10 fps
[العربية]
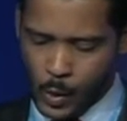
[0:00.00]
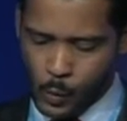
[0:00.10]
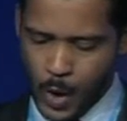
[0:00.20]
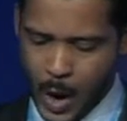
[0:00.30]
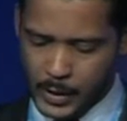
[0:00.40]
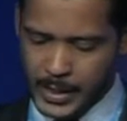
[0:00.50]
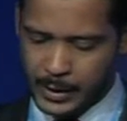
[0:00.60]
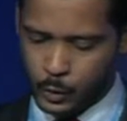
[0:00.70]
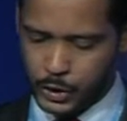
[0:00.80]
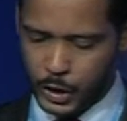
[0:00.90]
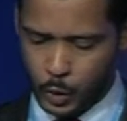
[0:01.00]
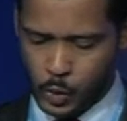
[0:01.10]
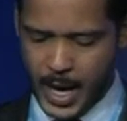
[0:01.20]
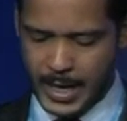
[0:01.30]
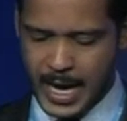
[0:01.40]
وأود أن أشير
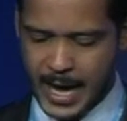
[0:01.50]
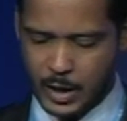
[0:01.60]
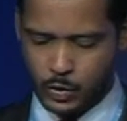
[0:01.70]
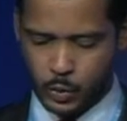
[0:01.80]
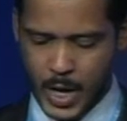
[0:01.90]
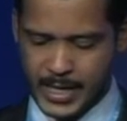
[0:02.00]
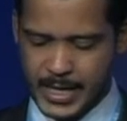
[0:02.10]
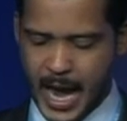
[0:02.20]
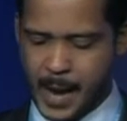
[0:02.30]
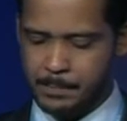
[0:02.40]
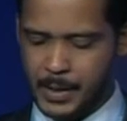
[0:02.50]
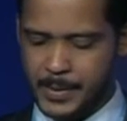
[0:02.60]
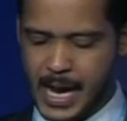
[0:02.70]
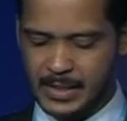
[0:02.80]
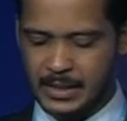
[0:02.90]
هنا إلى أن السودان ينعم
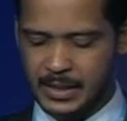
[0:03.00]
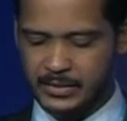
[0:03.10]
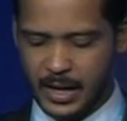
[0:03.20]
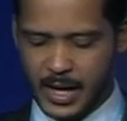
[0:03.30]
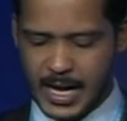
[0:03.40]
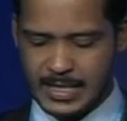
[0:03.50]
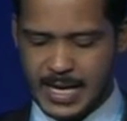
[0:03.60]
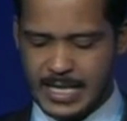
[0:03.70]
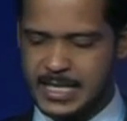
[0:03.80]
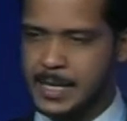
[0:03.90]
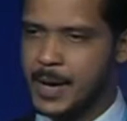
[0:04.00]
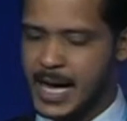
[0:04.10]
ببيئة اتصالات ذات سمة